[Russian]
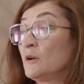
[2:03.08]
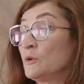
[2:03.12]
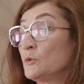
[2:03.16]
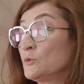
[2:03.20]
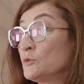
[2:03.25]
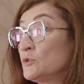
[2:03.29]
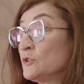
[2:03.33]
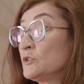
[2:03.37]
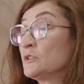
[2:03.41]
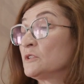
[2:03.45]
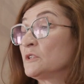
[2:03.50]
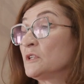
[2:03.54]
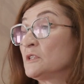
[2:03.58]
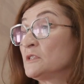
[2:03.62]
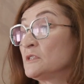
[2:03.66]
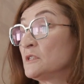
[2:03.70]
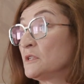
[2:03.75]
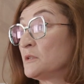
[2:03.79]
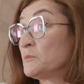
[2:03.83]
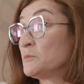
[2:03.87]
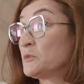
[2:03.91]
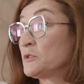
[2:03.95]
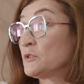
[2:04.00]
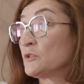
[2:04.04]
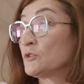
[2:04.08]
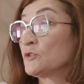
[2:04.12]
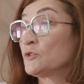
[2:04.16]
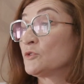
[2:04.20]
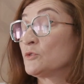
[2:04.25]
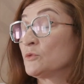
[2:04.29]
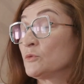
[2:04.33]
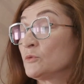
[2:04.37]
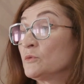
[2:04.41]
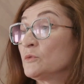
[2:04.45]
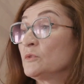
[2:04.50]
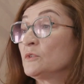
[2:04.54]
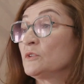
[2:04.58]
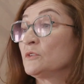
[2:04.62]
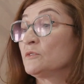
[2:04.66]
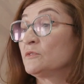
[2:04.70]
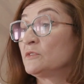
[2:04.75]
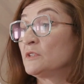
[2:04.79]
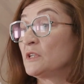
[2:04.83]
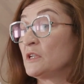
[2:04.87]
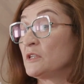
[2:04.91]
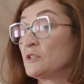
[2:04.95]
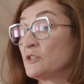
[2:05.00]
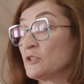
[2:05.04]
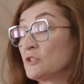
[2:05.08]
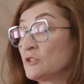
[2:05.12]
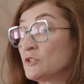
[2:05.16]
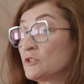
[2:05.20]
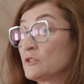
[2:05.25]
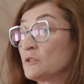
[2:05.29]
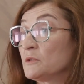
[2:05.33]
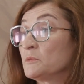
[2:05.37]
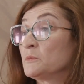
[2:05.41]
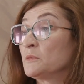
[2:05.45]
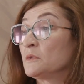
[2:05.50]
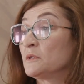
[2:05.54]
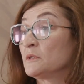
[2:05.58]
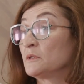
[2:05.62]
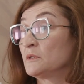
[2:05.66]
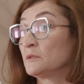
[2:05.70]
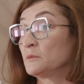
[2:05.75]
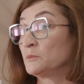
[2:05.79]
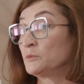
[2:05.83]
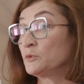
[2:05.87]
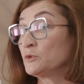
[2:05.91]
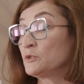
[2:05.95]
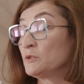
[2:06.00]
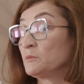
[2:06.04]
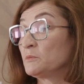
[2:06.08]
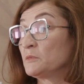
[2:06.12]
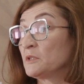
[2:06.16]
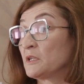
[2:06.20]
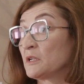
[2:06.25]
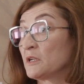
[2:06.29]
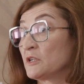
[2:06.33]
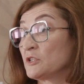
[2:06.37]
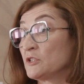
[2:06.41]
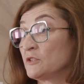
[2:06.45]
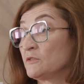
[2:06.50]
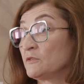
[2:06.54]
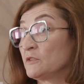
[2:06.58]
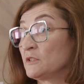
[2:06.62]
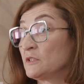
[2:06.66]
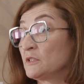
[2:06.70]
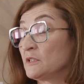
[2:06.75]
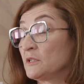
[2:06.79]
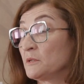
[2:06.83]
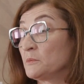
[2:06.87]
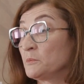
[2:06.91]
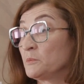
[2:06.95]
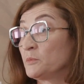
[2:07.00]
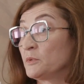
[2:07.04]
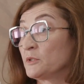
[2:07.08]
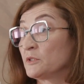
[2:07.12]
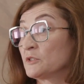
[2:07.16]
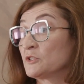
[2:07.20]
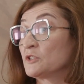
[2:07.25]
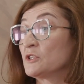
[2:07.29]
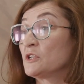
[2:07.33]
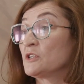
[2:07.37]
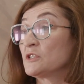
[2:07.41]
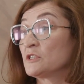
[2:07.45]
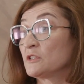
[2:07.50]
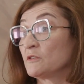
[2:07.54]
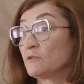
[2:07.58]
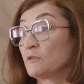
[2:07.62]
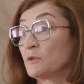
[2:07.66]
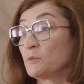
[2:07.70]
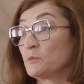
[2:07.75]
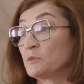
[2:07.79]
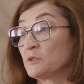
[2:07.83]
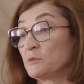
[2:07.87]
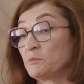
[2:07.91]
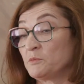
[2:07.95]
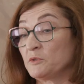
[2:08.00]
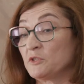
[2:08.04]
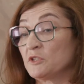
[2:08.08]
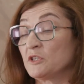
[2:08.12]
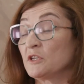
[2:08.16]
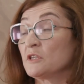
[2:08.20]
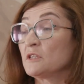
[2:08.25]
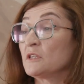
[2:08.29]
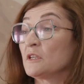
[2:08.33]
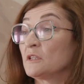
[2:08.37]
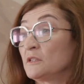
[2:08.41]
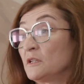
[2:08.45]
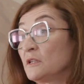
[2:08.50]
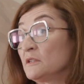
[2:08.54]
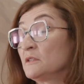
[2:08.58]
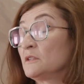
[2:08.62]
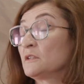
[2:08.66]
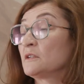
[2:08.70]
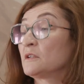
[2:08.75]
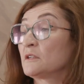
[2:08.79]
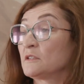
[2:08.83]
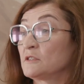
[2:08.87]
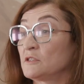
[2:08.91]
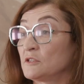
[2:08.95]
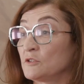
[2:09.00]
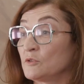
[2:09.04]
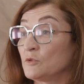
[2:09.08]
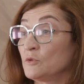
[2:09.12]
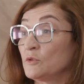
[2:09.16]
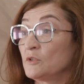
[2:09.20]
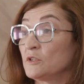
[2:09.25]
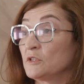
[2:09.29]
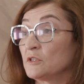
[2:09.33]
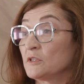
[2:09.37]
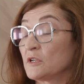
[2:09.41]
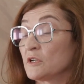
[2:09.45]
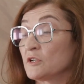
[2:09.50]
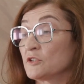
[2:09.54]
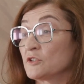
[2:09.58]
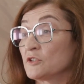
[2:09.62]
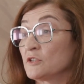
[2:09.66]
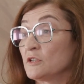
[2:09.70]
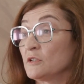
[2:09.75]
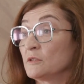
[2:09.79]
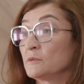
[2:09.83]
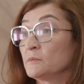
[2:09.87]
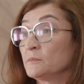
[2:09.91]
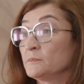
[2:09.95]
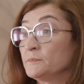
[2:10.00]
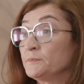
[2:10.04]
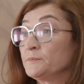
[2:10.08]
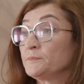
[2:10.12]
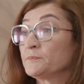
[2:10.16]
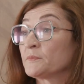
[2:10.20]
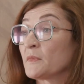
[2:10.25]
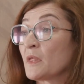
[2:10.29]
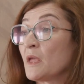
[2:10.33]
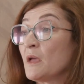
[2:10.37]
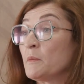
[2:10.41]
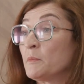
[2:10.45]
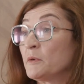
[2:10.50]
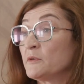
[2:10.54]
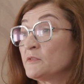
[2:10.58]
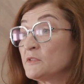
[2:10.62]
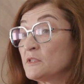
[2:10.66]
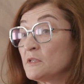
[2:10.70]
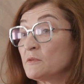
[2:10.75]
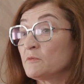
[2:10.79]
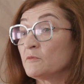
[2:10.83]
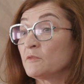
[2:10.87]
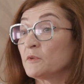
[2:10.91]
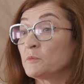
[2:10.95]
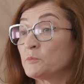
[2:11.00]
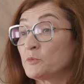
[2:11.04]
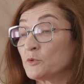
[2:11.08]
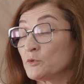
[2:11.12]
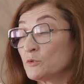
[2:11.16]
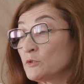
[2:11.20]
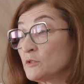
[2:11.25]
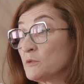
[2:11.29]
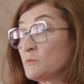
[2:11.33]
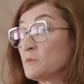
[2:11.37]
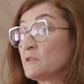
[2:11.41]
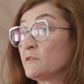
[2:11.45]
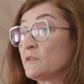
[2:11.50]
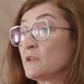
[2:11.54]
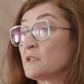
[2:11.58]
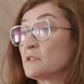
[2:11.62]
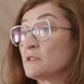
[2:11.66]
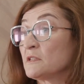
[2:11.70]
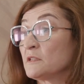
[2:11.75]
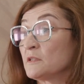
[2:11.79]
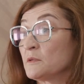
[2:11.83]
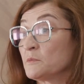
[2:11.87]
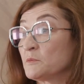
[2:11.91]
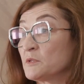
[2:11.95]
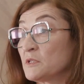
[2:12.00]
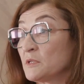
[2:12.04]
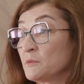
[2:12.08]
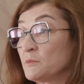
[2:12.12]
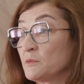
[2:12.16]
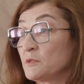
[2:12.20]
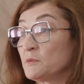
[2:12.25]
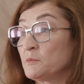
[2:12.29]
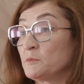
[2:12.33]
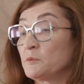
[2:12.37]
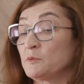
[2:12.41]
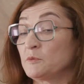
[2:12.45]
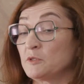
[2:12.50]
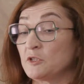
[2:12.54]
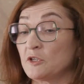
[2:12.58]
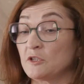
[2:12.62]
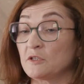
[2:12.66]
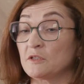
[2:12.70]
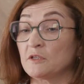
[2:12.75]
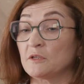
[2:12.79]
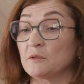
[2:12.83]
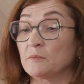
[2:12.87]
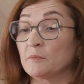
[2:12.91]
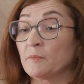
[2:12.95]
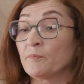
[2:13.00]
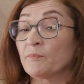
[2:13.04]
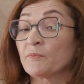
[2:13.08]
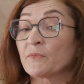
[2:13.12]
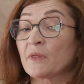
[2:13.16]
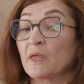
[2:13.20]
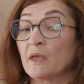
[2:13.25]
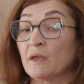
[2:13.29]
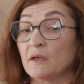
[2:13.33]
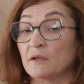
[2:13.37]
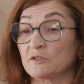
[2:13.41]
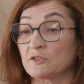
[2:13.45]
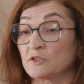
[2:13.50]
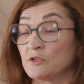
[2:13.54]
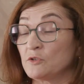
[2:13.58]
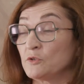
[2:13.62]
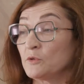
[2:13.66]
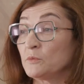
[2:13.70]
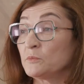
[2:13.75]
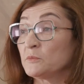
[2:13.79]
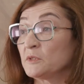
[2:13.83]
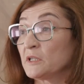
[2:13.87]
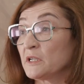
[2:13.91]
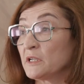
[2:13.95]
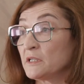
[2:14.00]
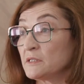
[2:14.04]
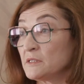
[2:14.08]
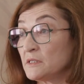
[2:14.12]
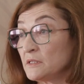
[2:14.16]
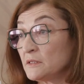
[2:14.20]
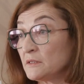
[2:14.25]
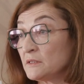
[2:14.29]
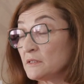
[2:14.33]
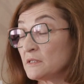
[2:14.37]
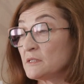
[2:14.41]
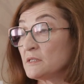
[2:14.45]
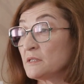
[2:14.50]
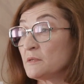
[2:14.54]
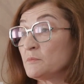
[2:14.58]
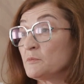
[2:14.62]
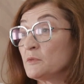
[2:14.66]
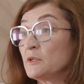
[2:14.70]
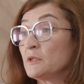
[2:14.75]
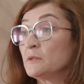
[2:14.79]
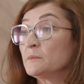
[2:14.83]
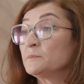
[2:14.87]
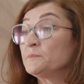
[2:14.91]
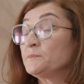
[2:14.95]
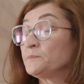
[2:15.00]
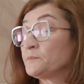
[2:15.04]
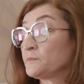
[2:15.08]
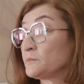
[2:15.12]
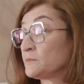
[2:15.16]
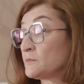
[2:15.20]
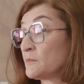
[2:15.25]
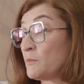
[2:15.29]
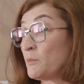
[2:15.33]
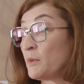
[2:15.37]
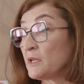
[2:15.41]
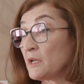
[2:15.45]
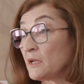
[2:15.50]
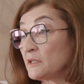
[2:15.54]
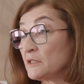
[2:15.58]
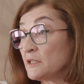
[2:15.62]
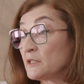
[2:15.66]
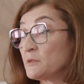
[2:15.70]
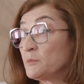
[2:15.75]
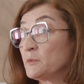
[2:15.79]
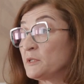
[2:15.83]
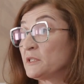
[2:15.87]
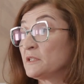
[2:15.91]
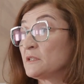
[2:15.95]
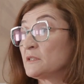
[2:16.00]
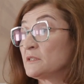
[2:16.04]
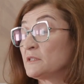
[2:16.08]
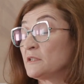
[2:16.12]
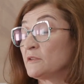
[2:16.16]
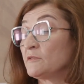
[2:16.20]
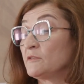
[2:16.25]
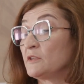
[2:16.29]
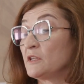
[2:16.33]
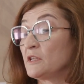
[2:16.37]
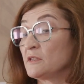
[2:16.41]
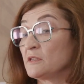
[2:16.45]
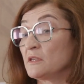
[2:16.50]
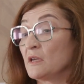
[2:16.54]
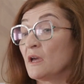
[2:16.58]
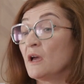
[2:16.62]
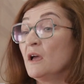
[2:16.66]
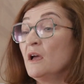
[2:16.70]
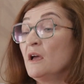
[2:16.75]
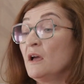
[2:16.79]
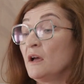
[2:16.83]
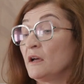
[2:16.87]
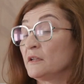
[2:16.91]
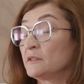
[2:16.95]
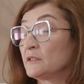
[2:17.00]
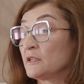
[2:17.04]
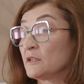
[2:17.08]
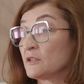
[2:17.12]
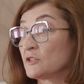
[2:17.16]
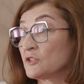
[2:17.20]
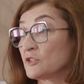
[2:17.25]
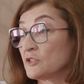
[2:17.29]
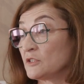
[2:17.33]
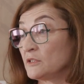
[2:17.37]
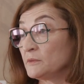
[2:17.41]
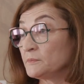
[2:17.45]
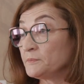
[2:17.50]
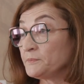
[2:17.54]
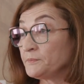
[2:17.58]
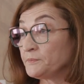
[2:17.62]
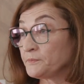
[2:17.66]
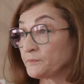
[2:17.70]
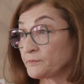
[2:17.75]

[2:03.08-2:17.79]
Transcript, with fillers: Очень надеемся, что и в дальнейшем э, будем наращивать темпы жилищного обеспечения данных категорий граждан. По всем вопросам, связанным с обеспечением жильем многодетных семей, порядок предоставления, а также